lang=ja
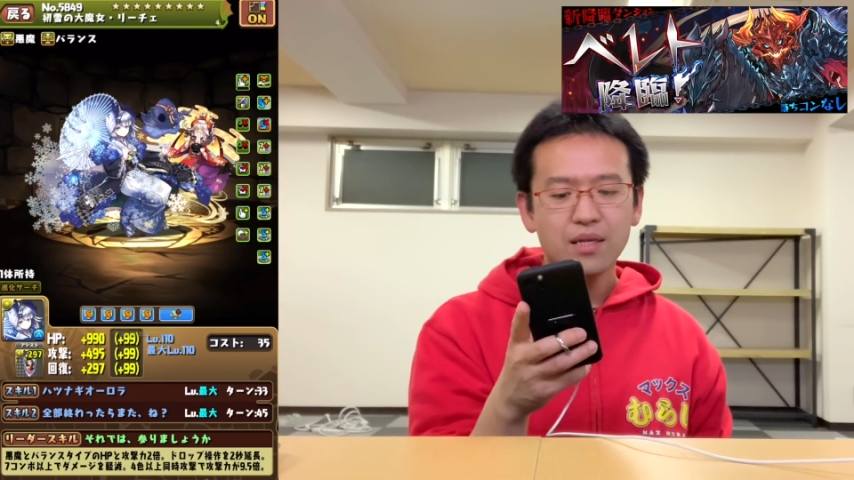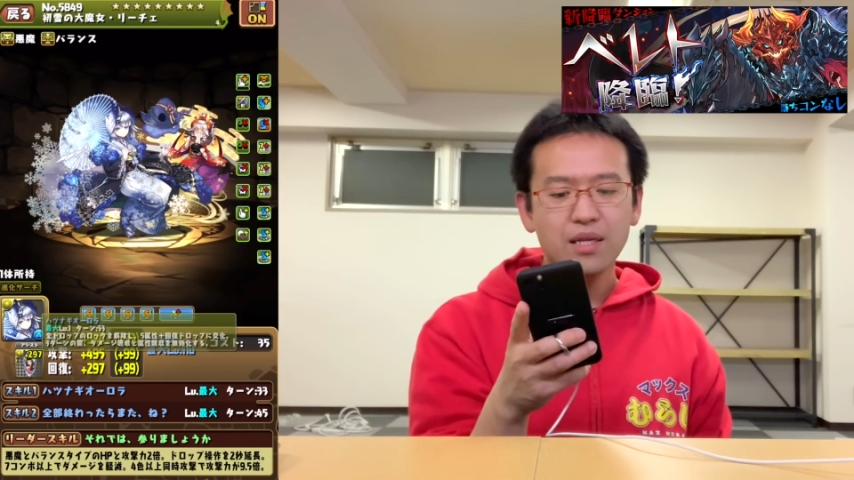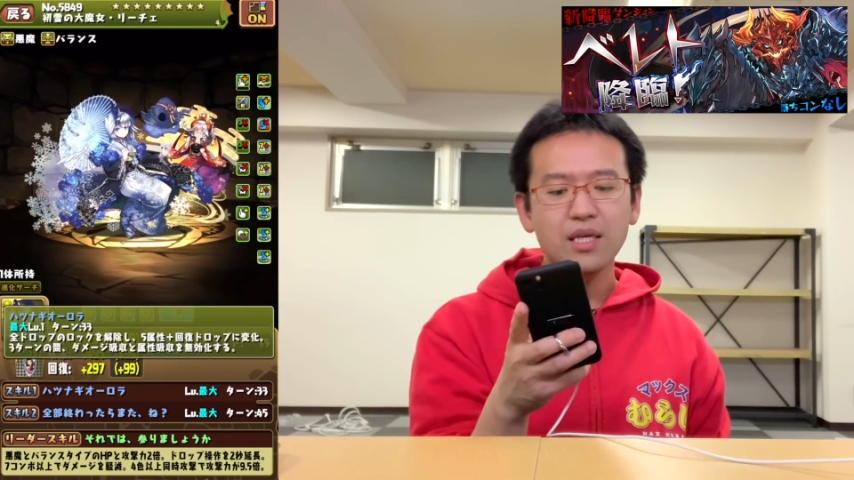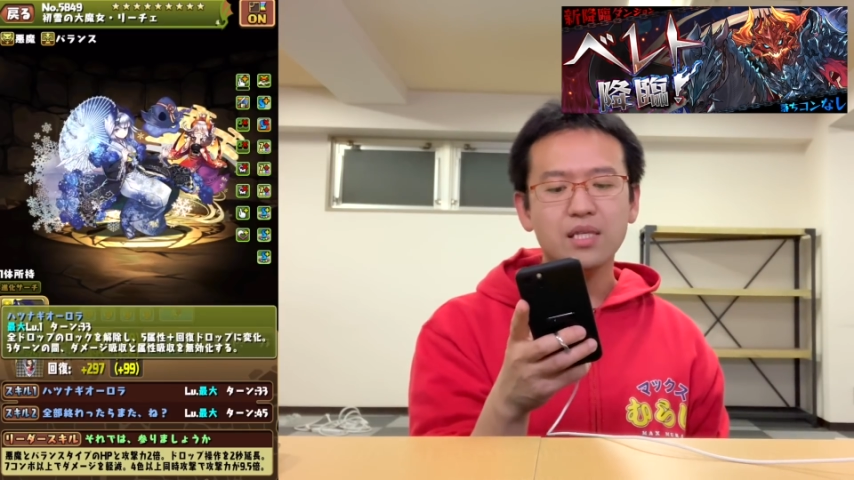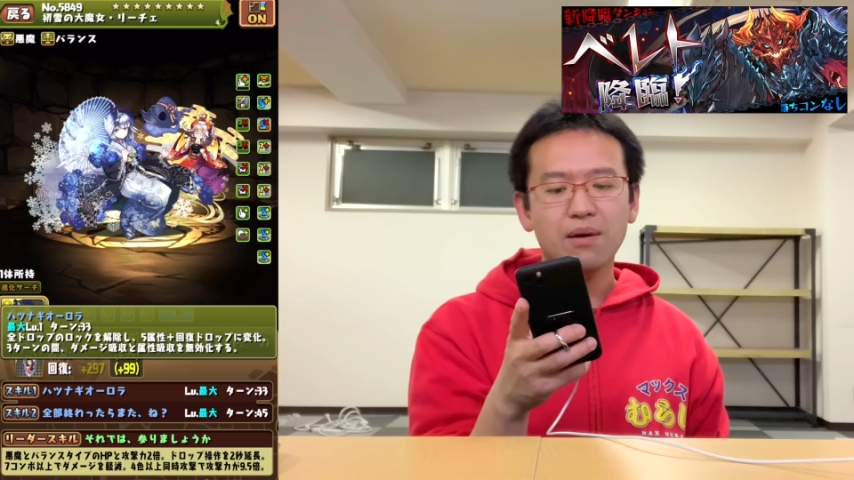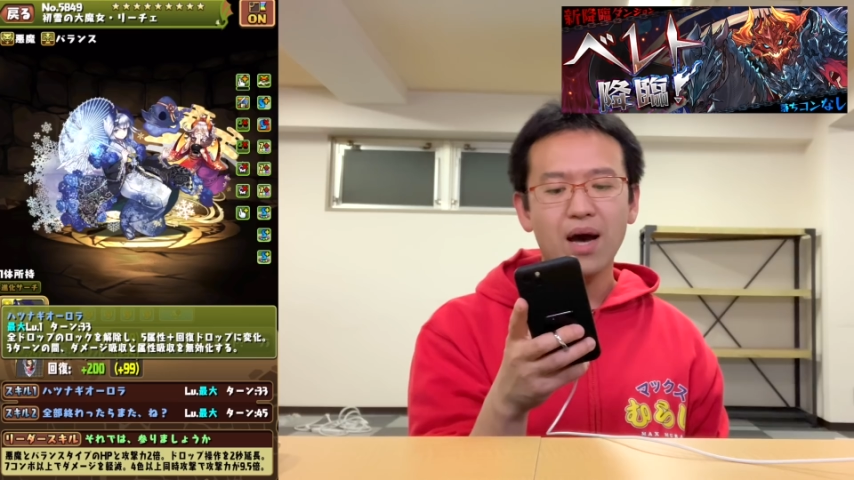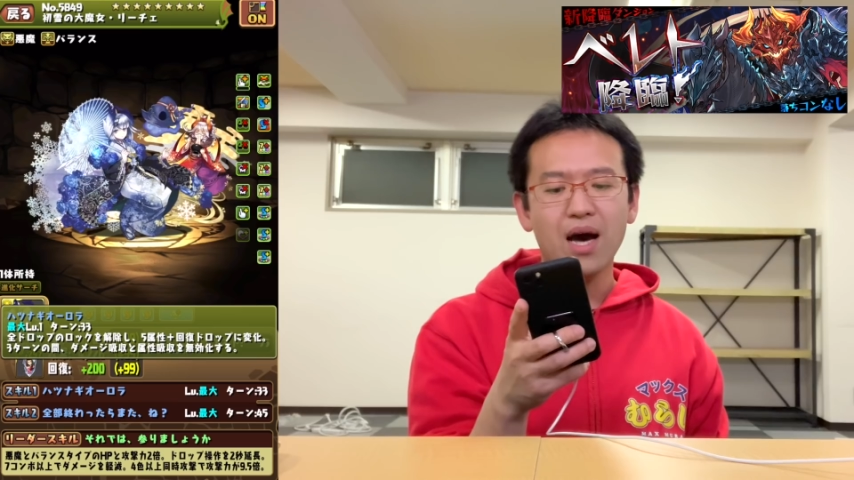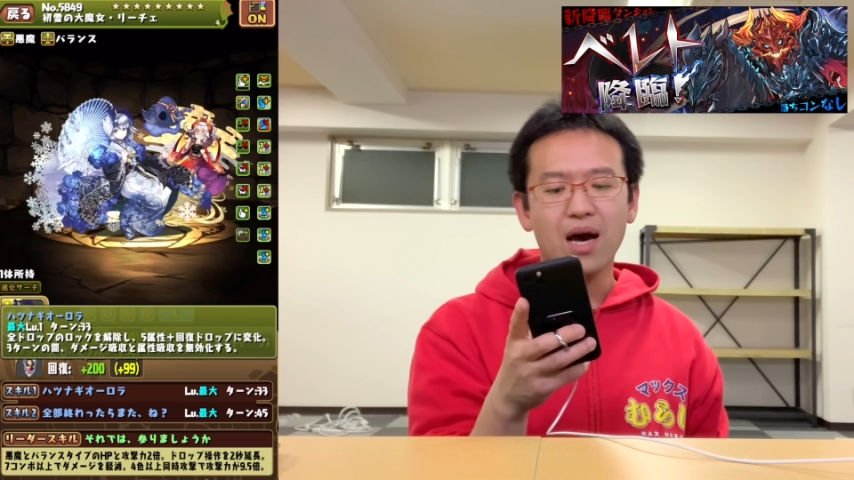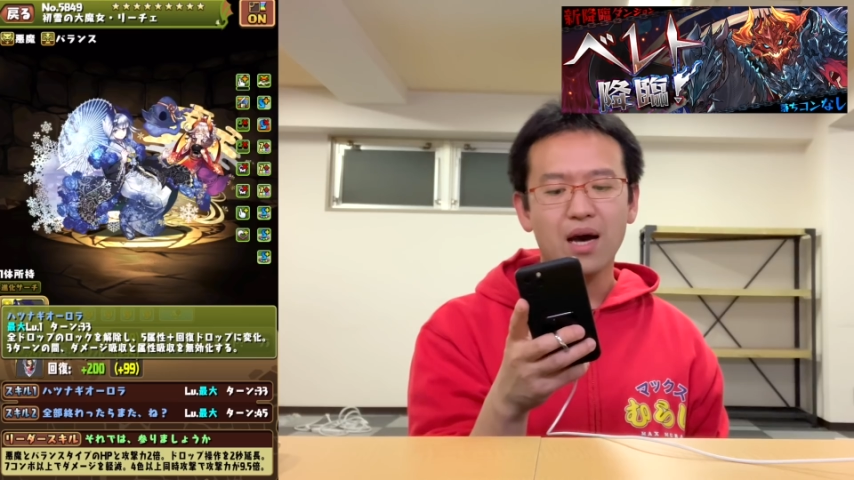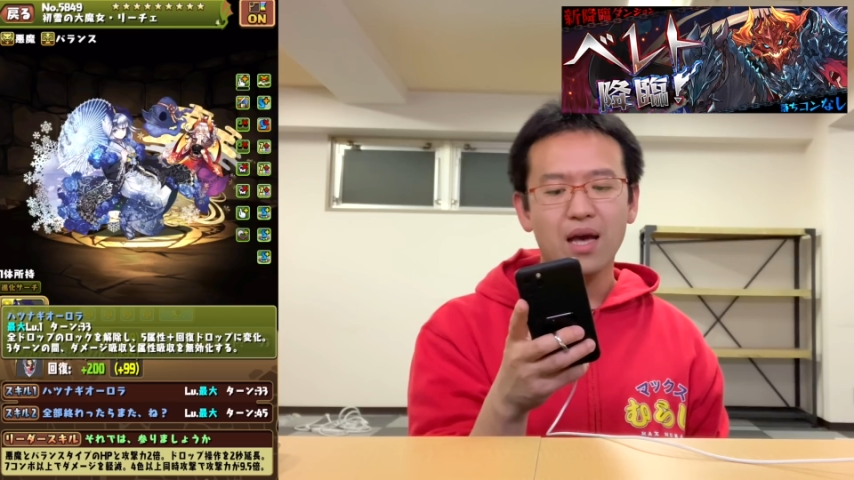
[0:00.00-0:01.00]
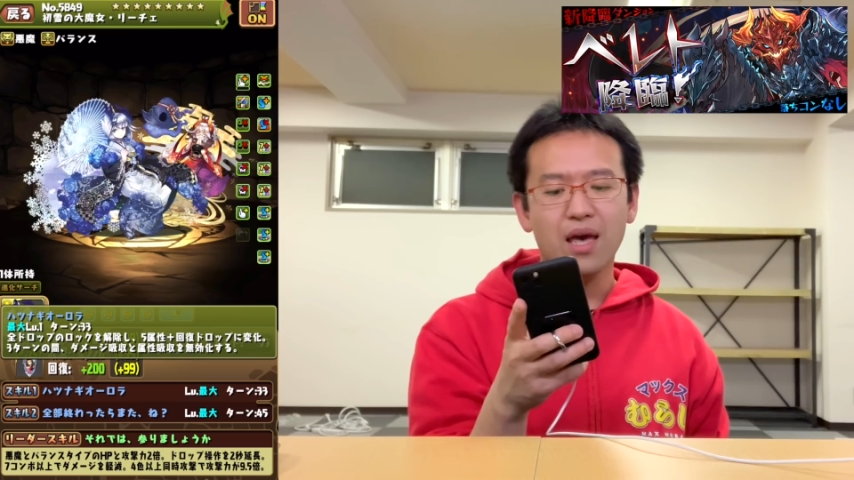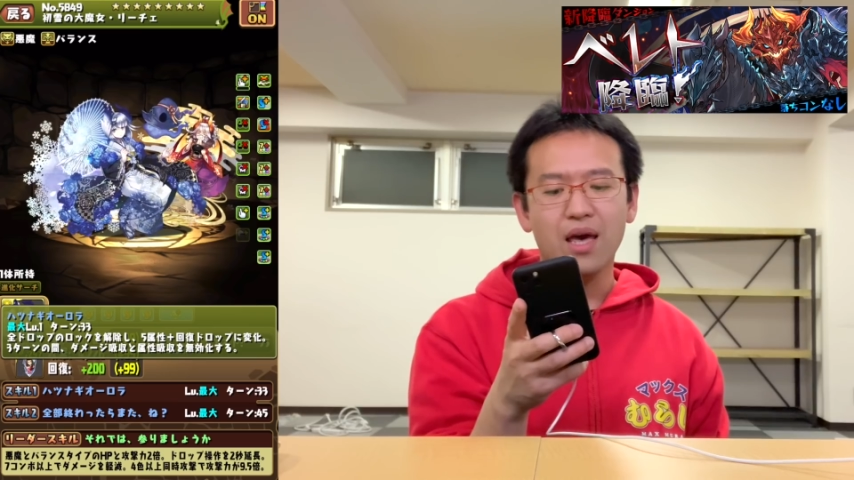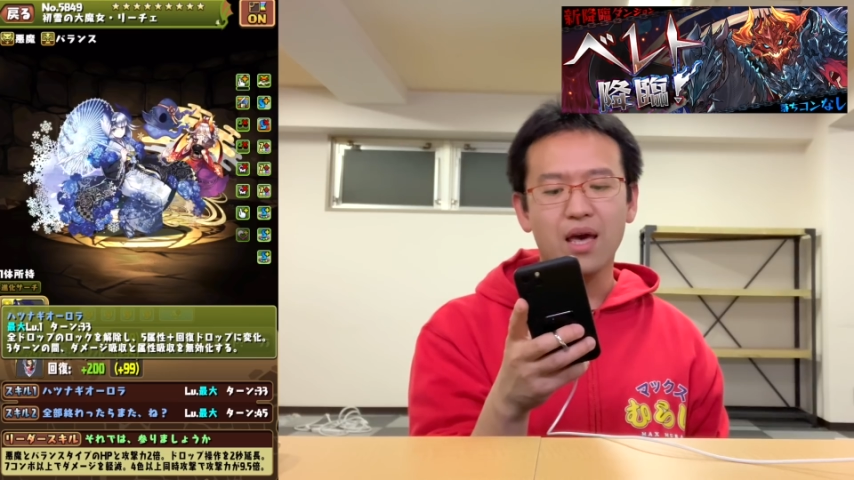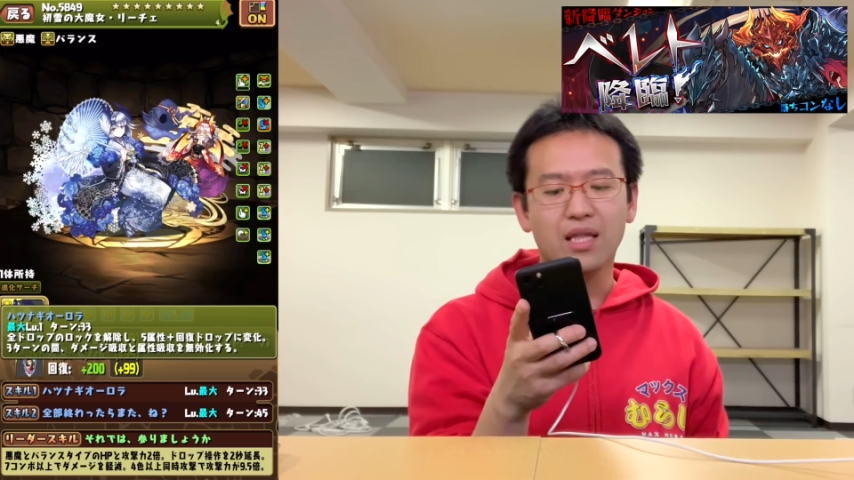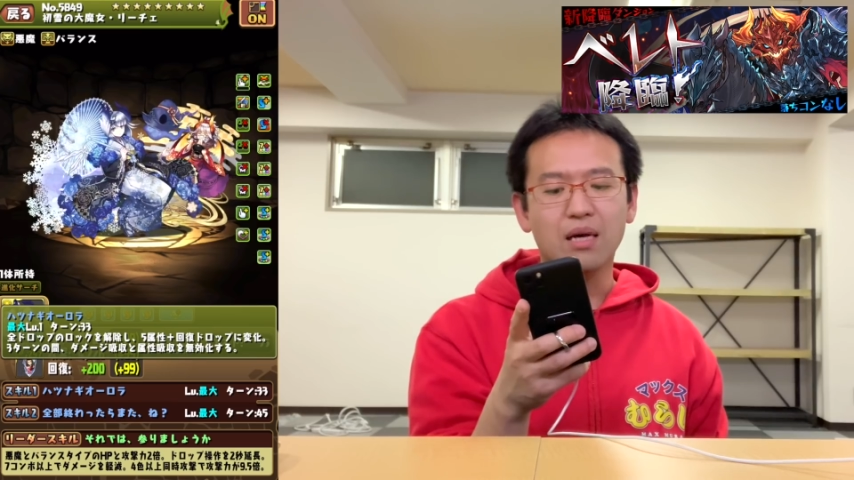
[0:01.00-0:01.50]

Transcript: リーチェは、えー、